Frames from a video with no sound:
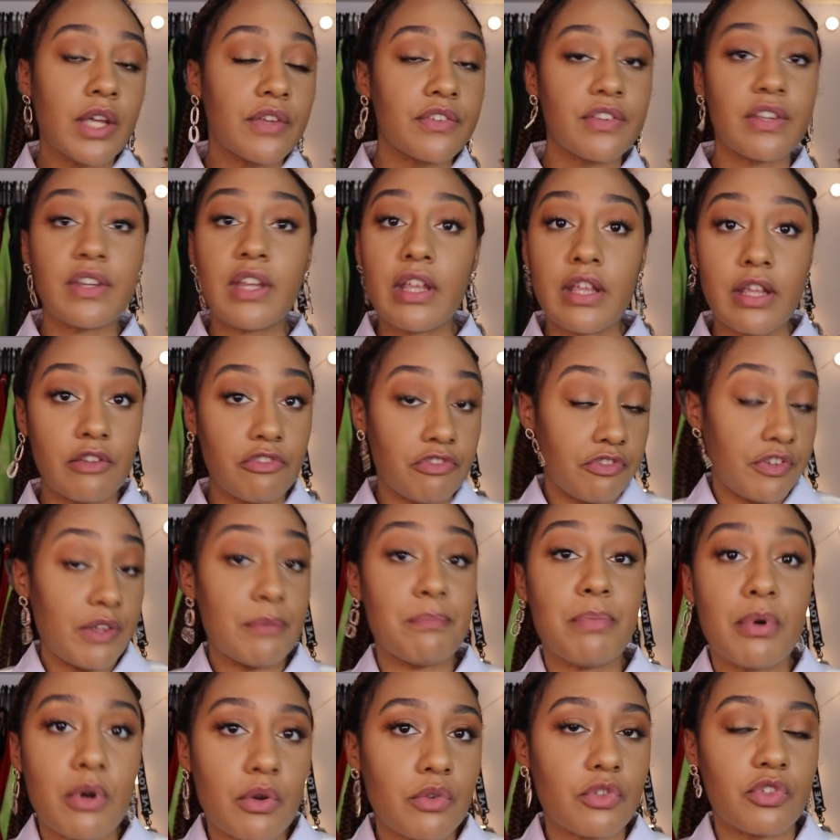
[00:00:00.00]
C'est des filles
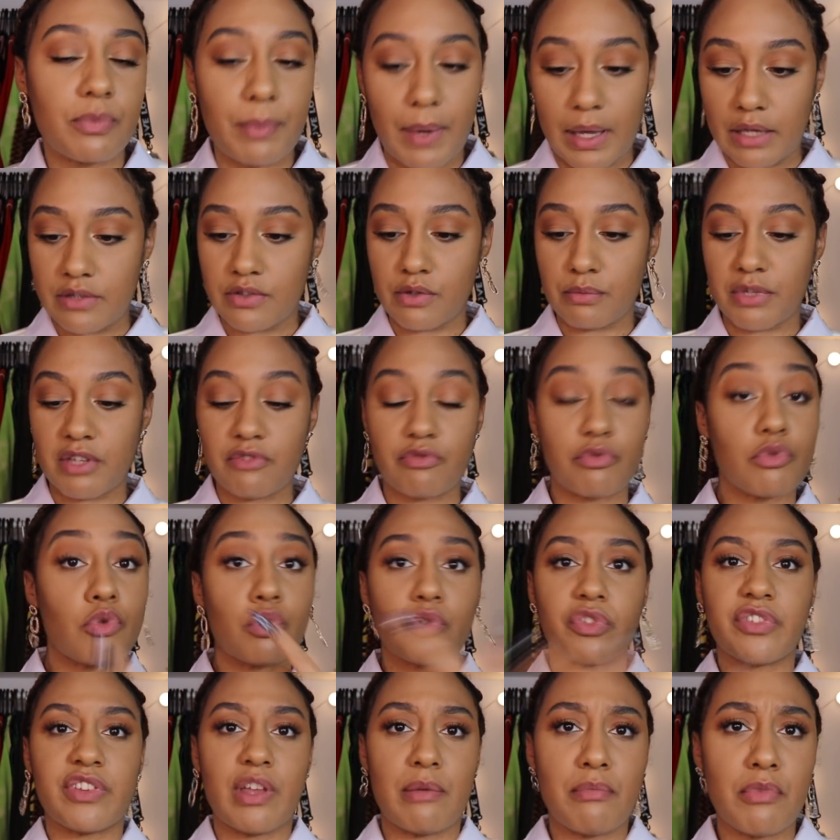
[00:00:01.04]
blanches par exemple qui vont
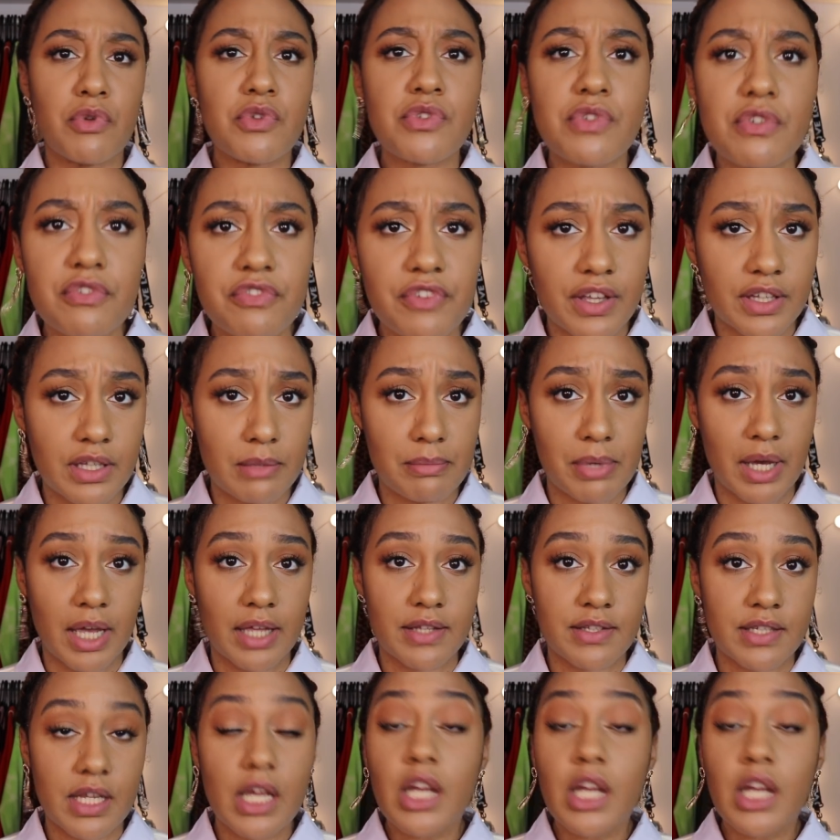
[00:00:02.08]
constamment se faire des braids